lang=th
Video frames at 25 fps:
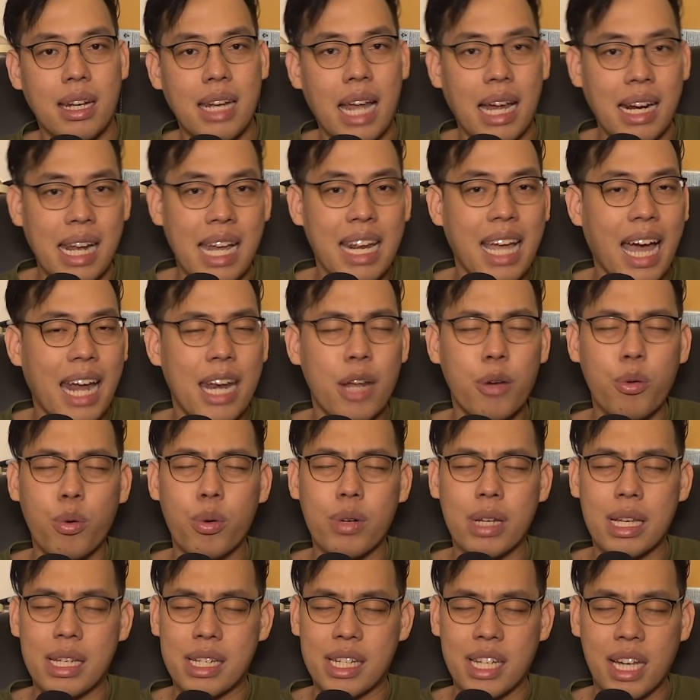ดังนั้นการที่
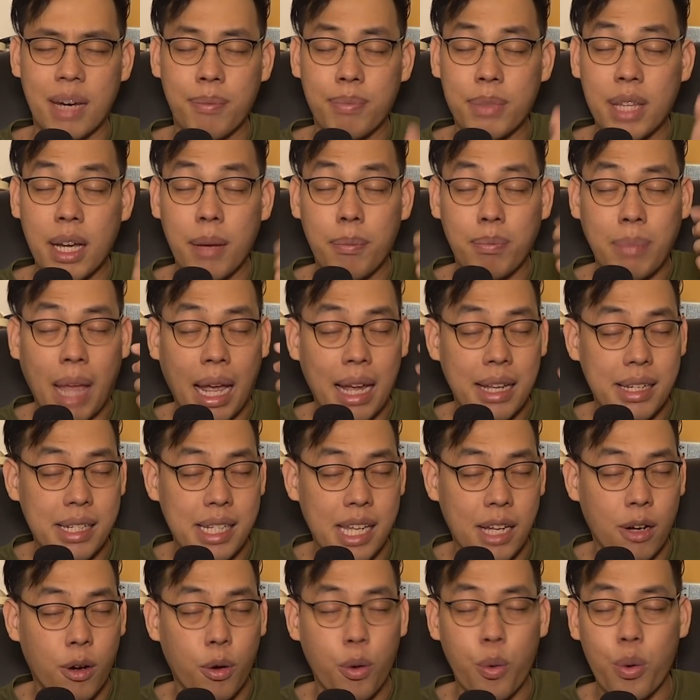คุณจะเสริมเติมแต่ง
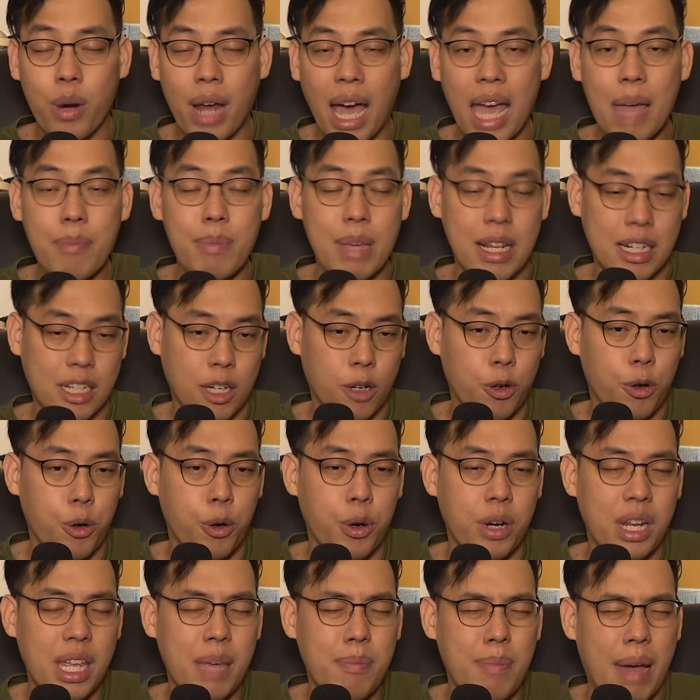เสียงของคุณให้มีโท
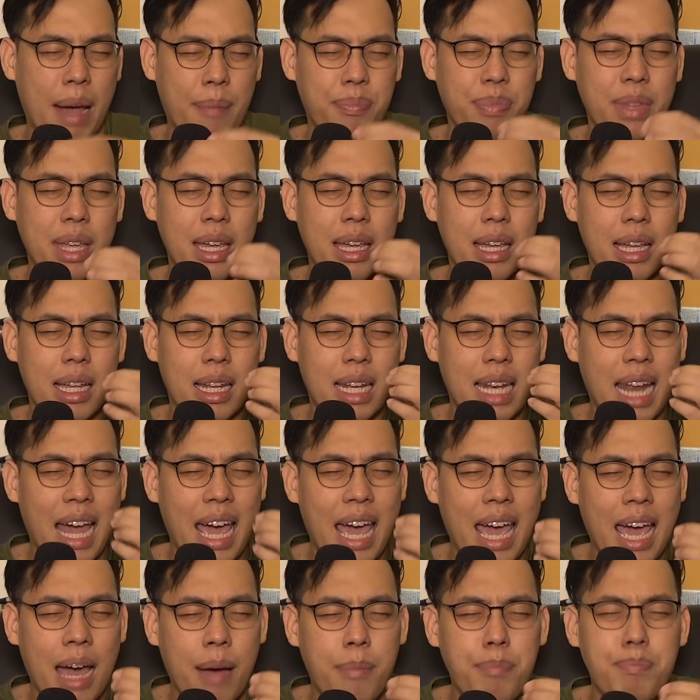นที่แบบแหล
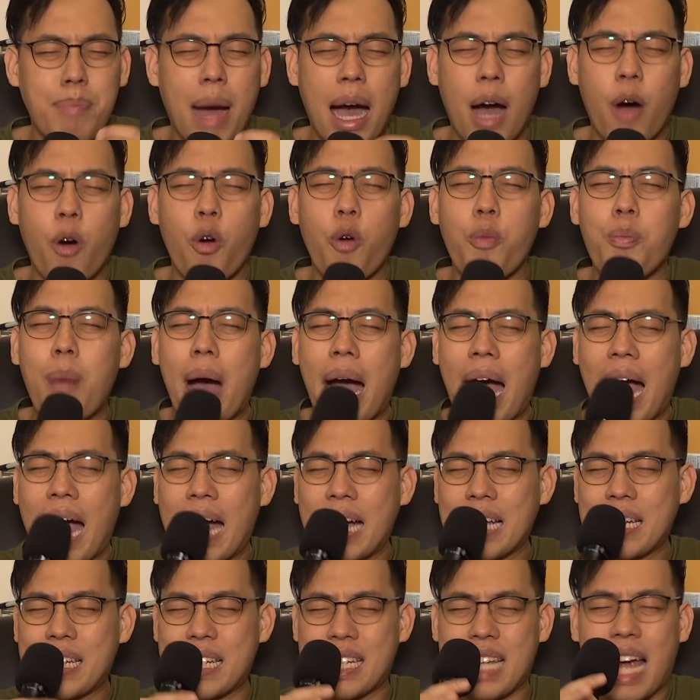มเบาบา
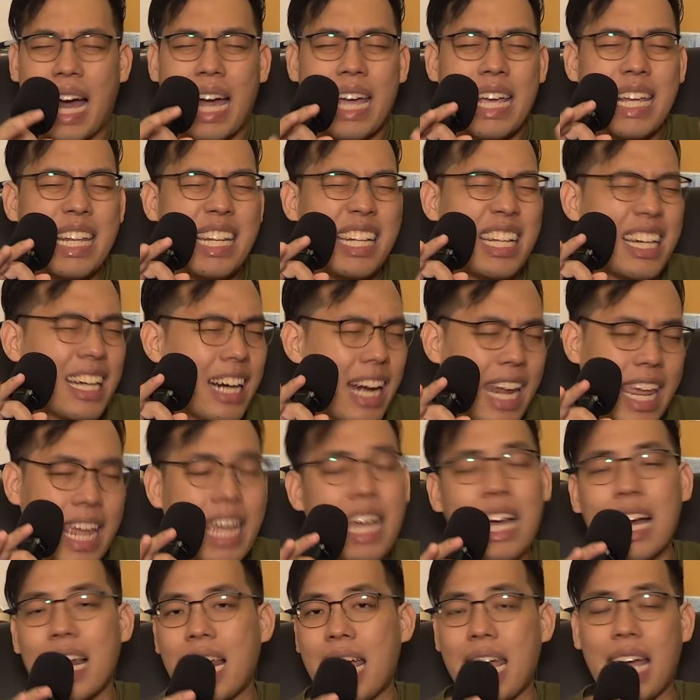งใสกริ้
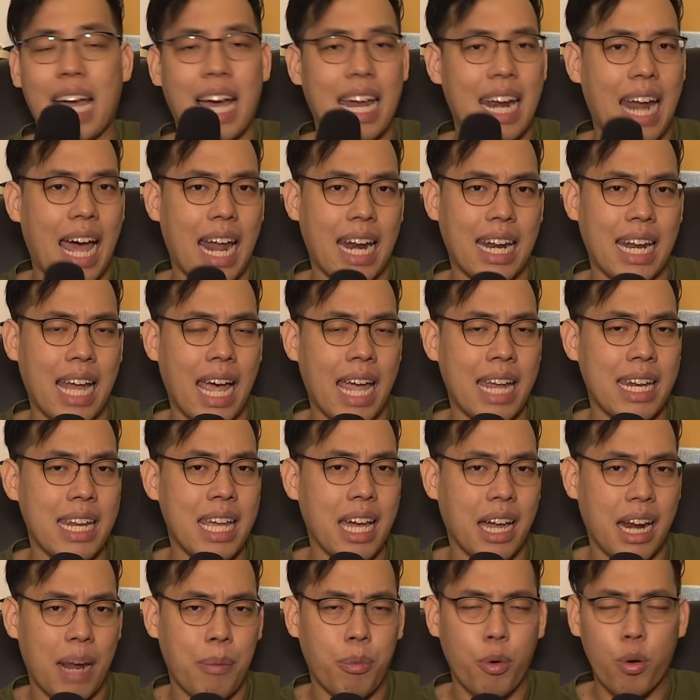งอะไรขนาดไหน
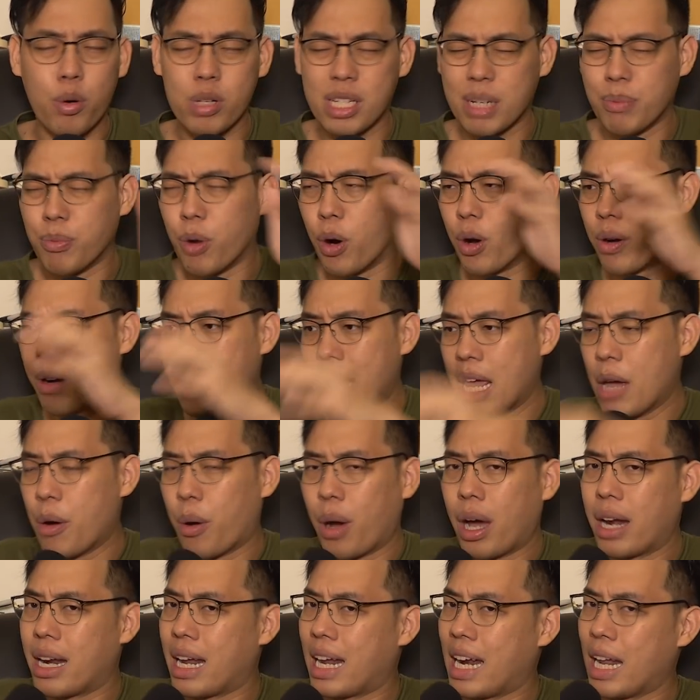เนี่ยครับคุณจะโมเดล
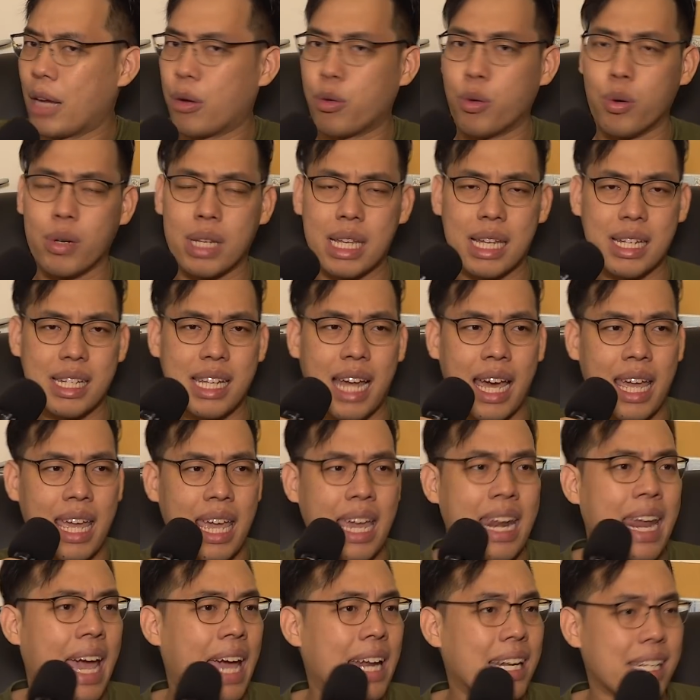ขนาดไหนคุณจะใส่
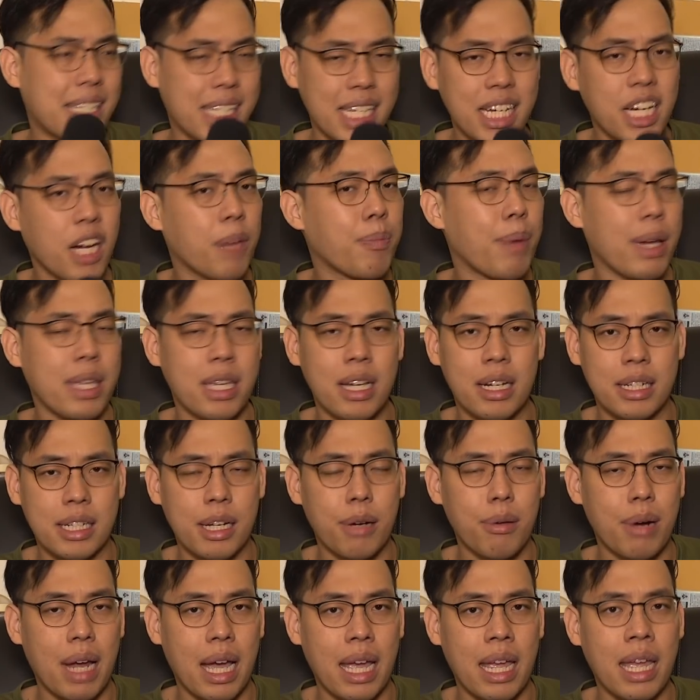enhancer เข้าไปเยอะ
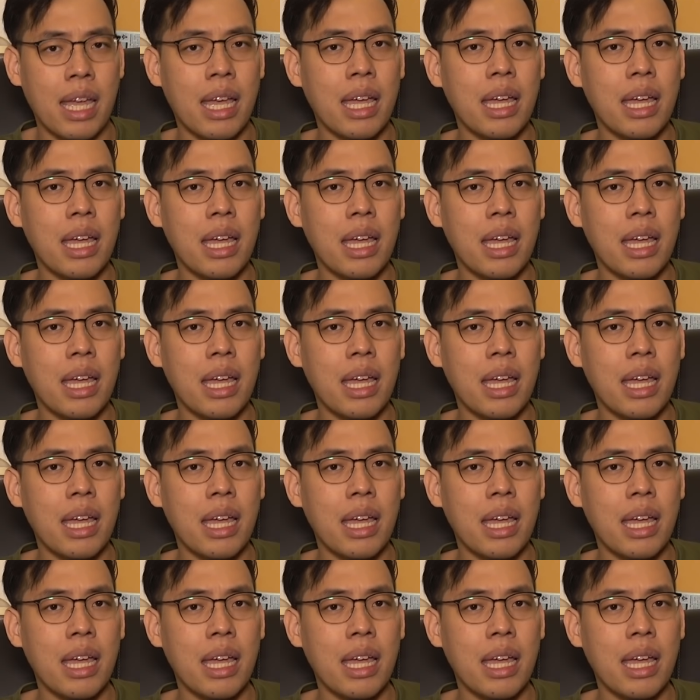เท่าไหร่